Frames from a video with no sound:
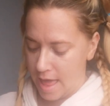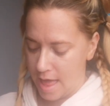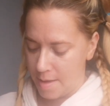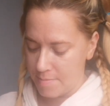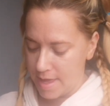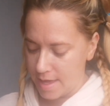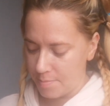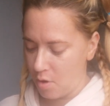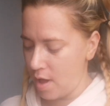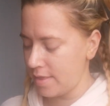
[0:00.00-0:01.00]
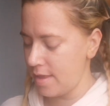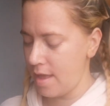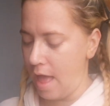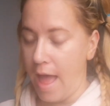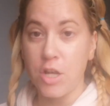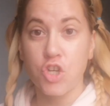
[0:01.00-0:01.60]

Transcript: Ähm, ich habe heute ein